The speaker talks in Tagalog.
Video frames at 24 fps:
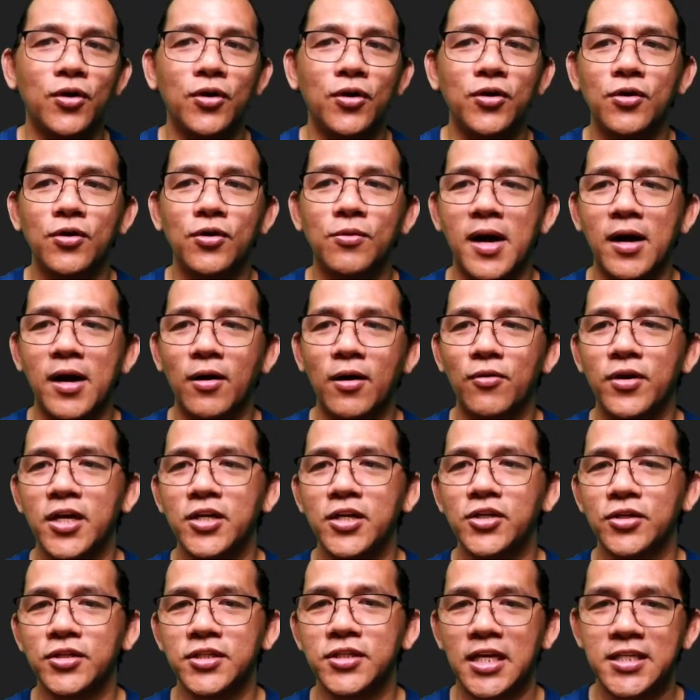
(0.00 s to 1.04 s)
Yun yung mga
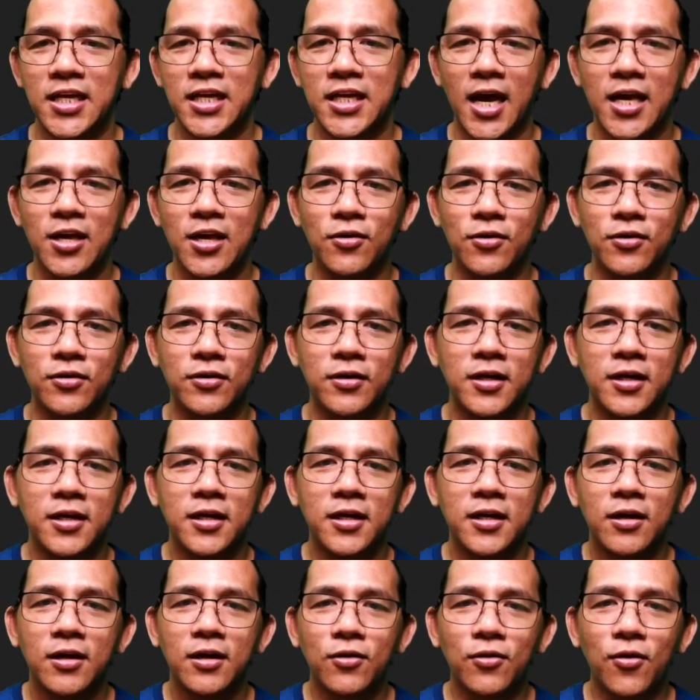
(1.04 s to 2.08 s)
conditions. At saka yung
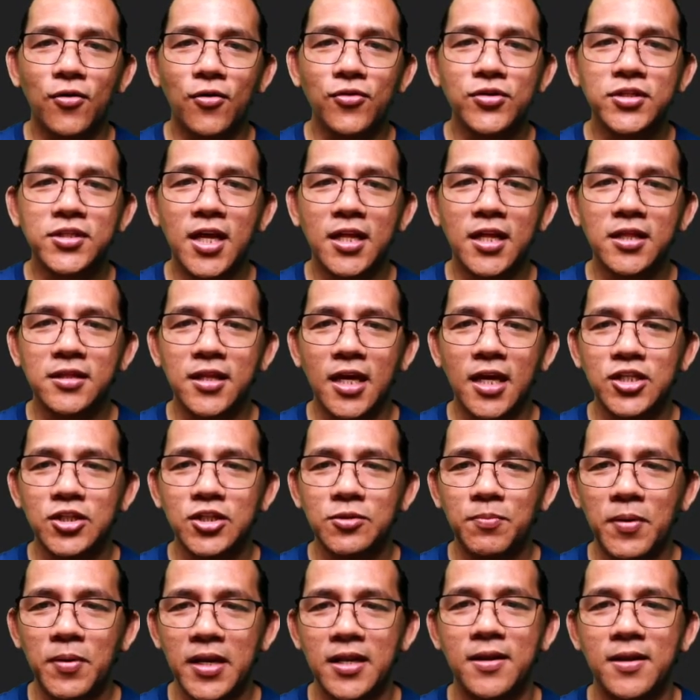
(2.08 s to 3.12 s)
constant na
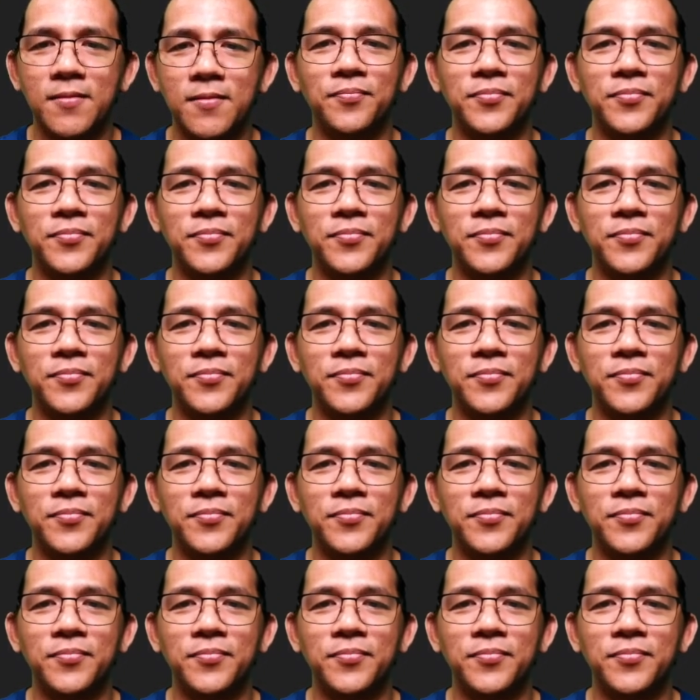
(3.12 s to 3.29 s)
speed.